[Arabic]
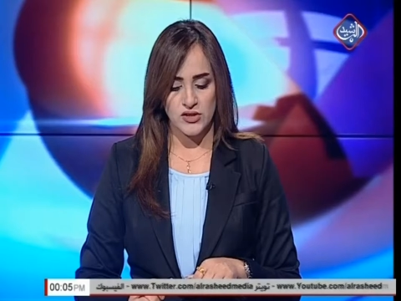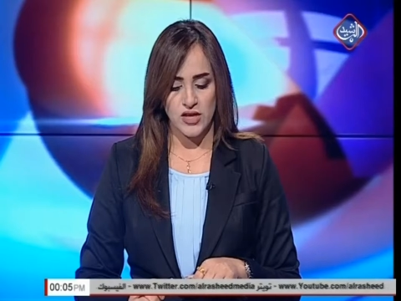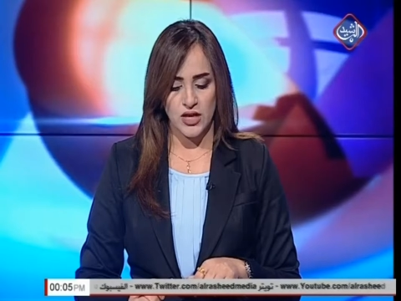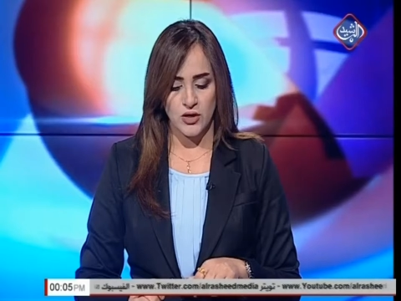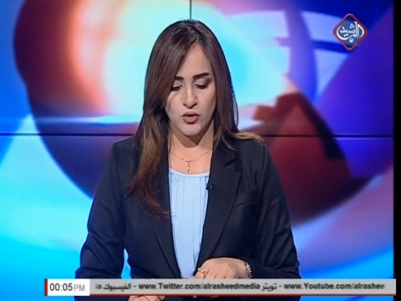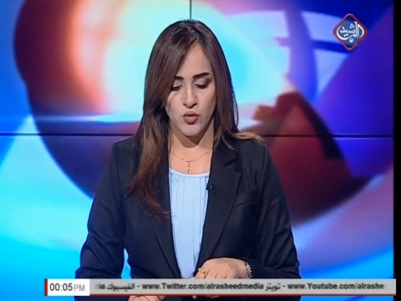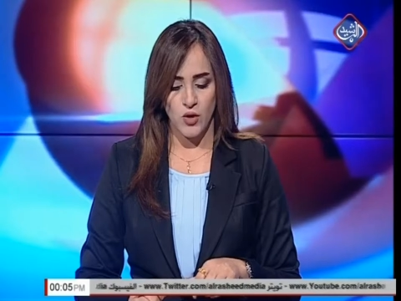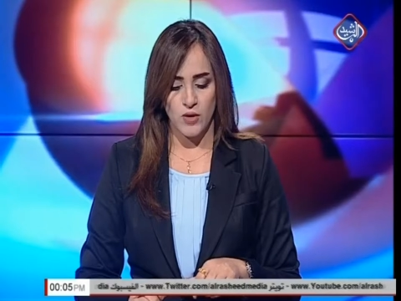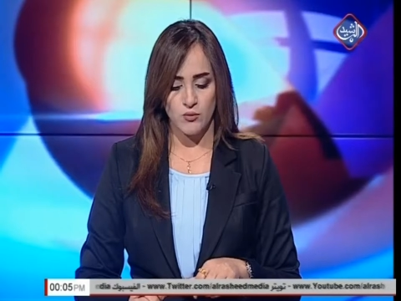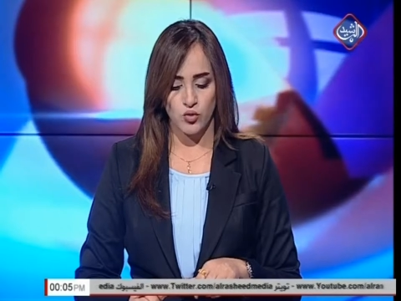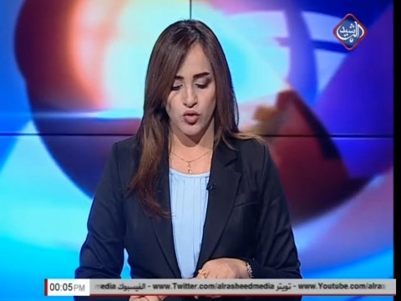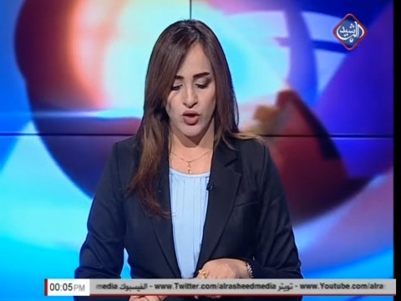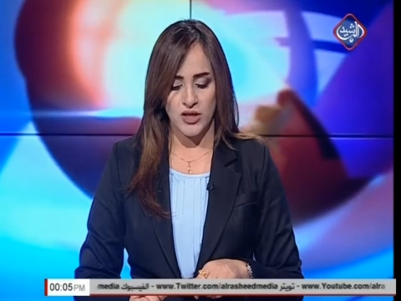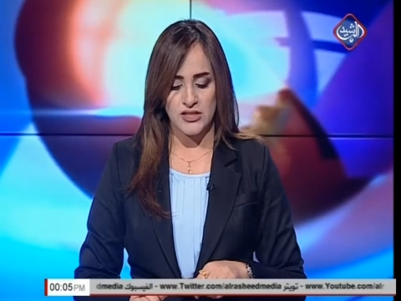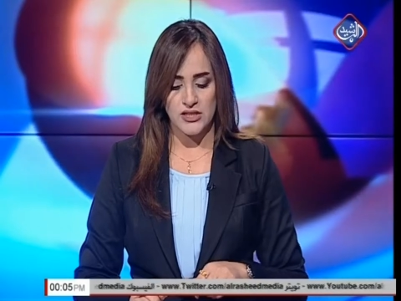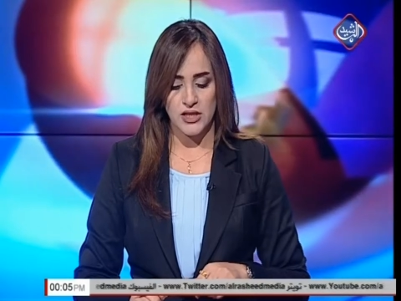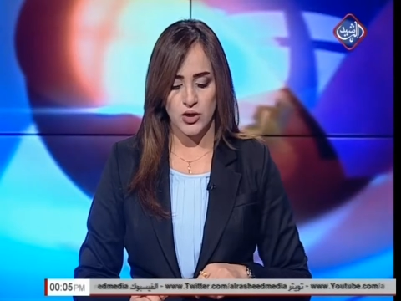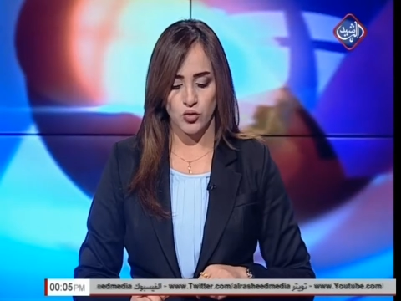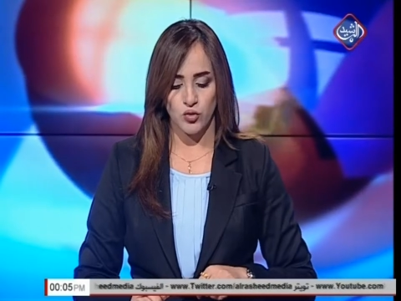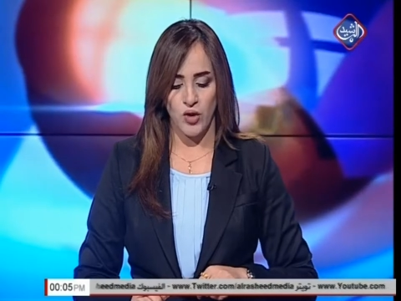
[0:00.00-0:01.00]
النواب
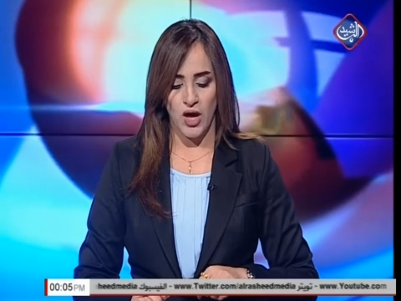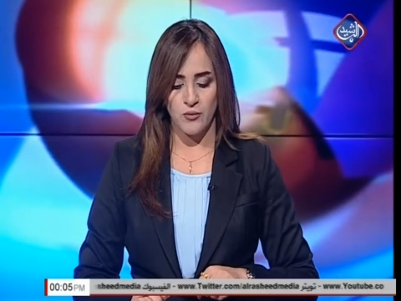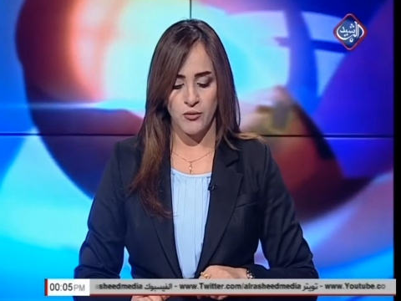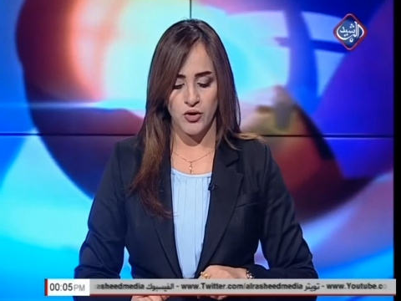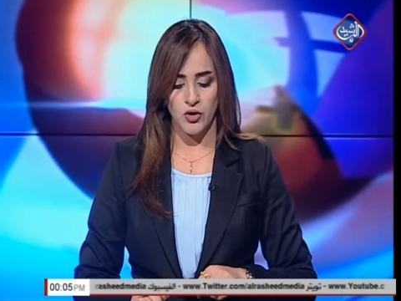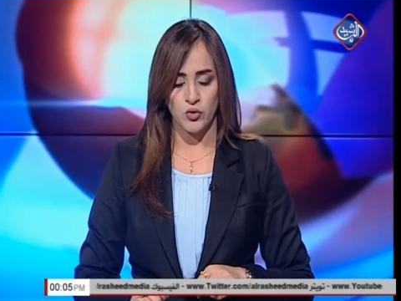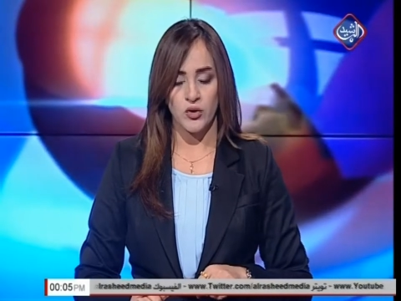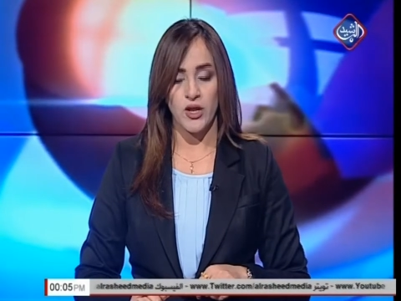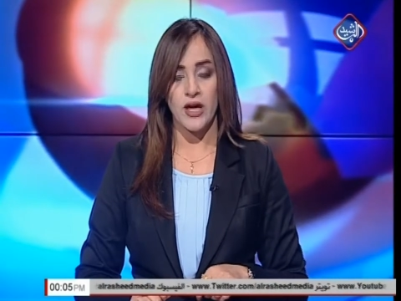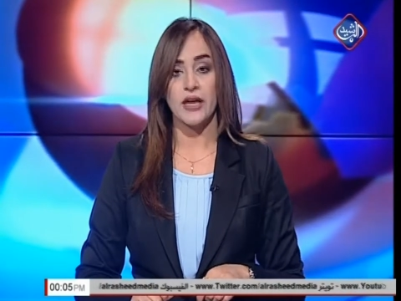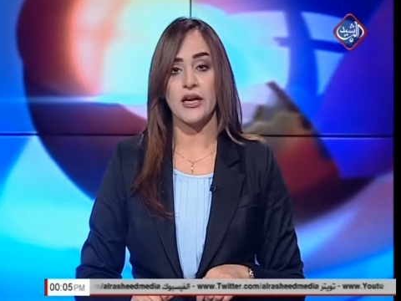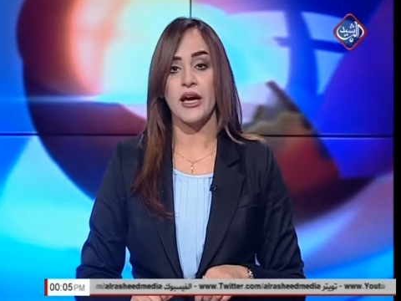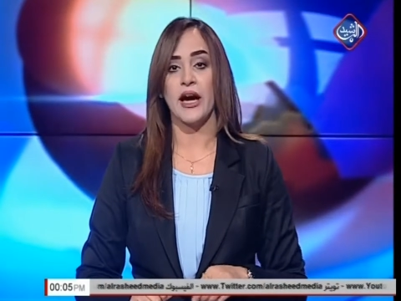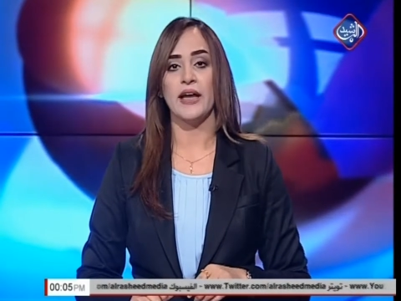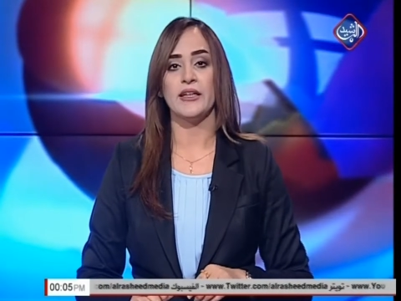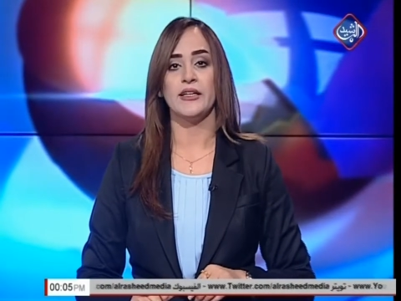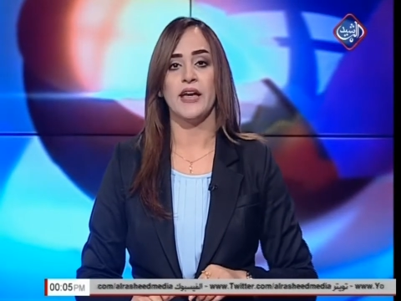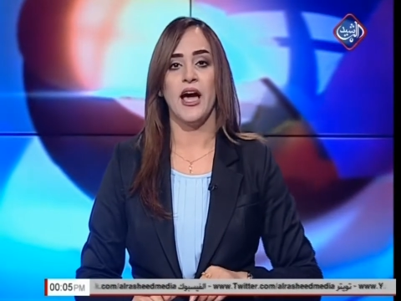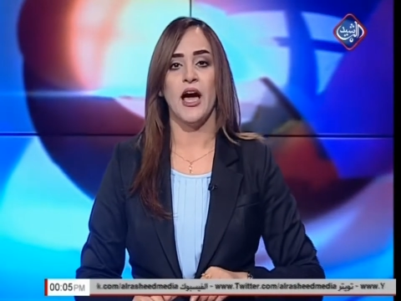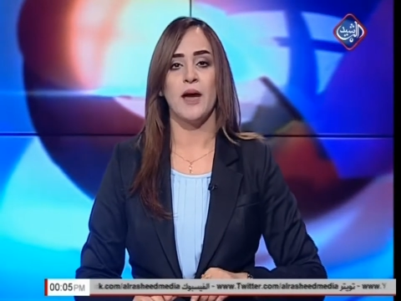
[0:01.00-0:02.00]
مراسلنا من هناك
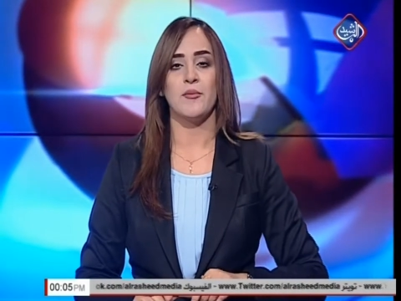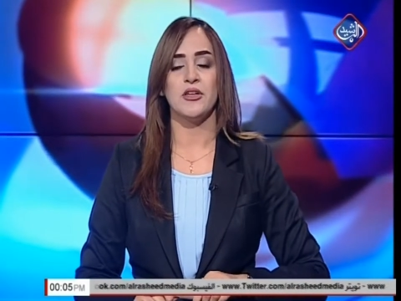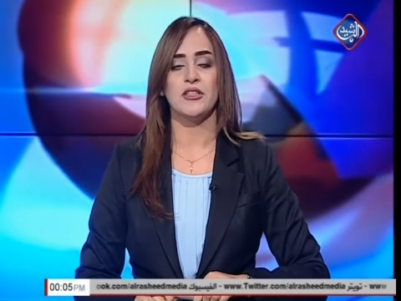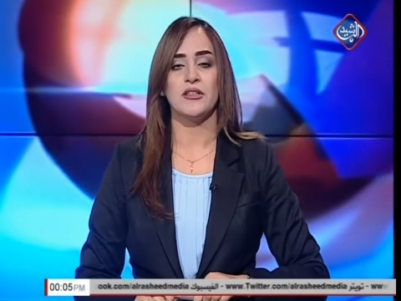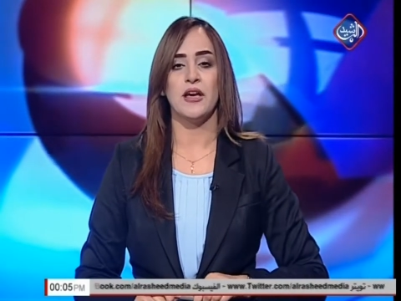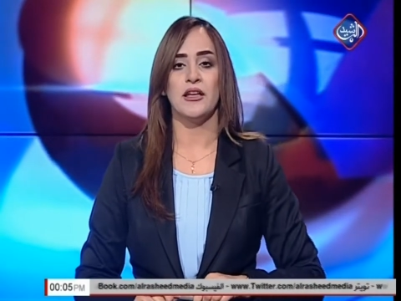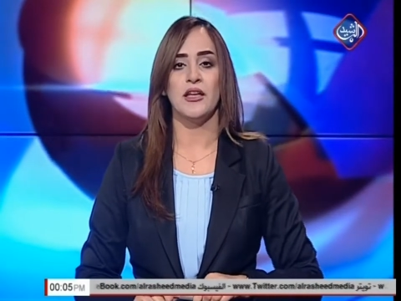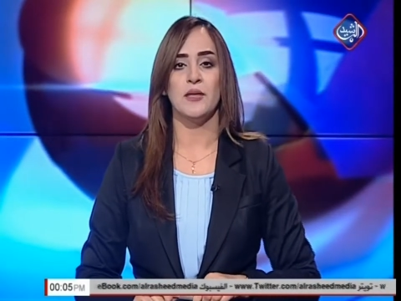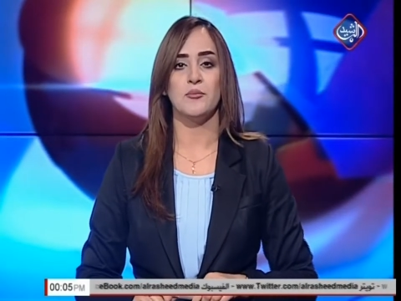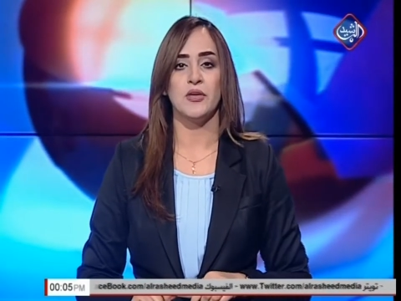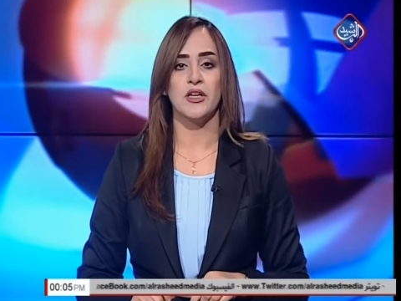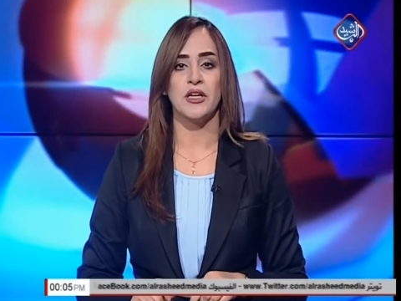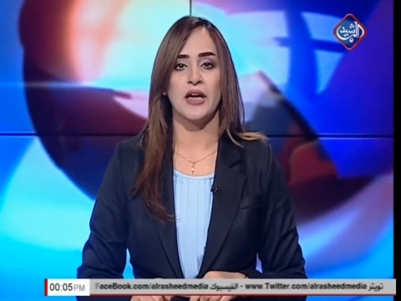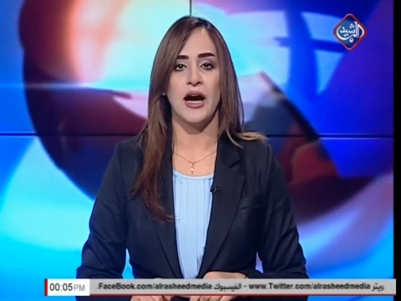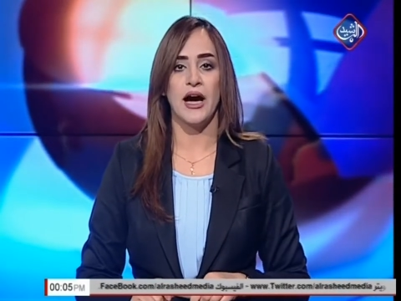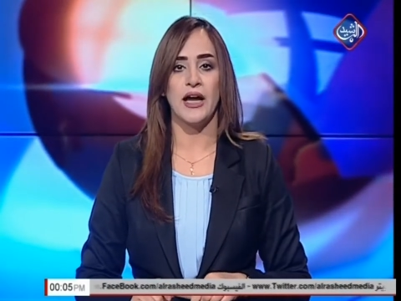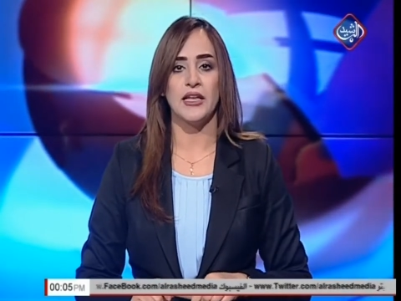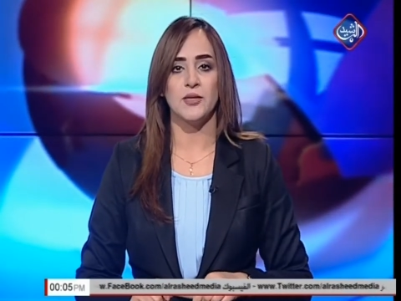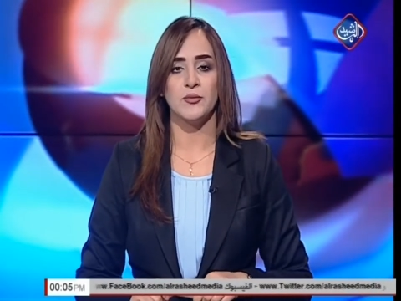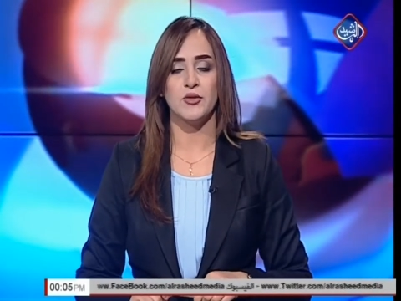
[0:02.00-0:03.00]
علي حميد أهلا
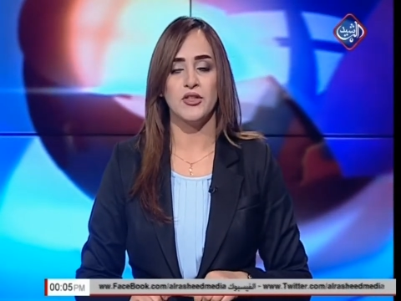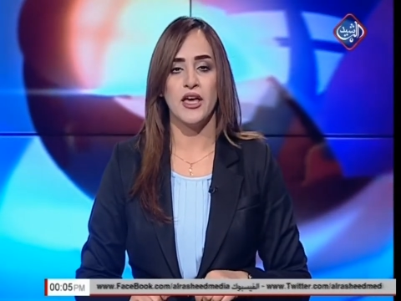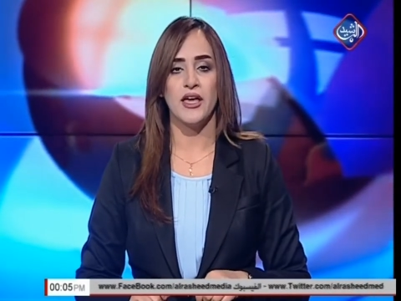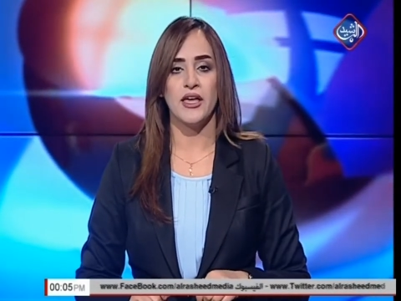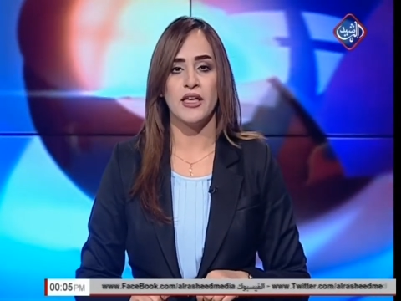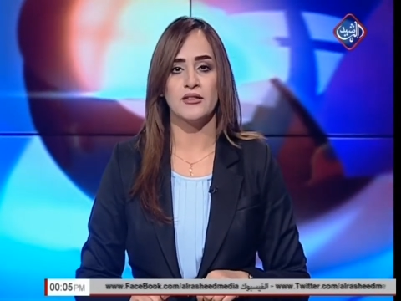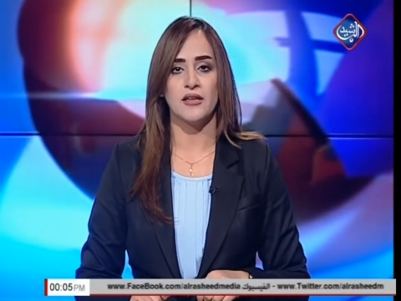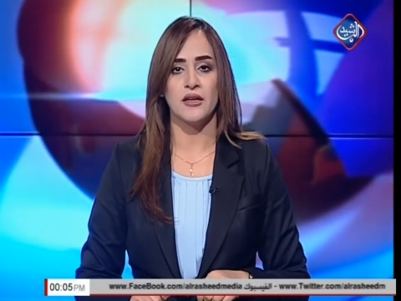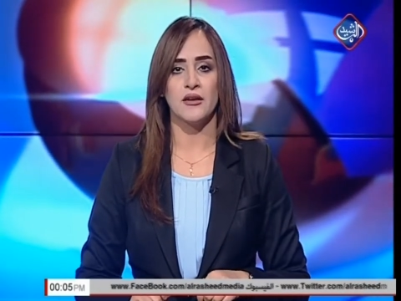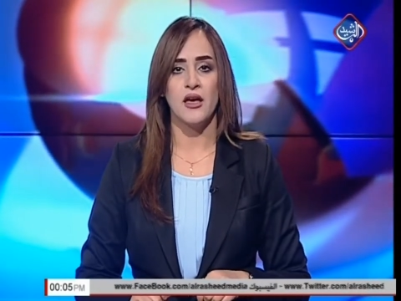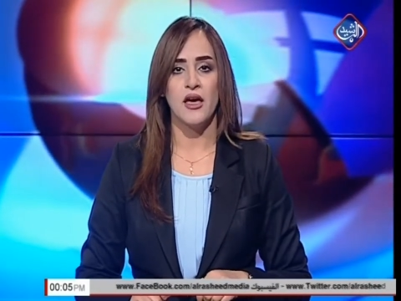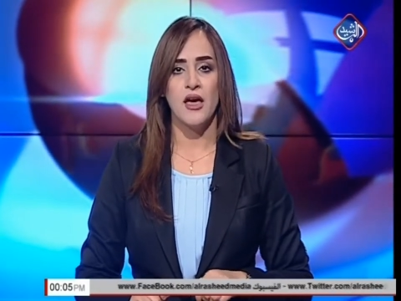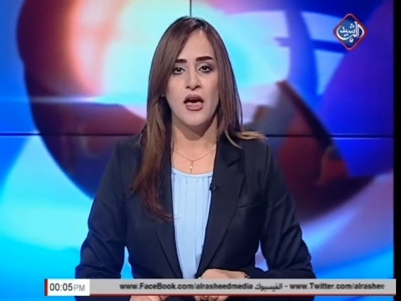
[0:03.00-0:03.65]
بك علي بداية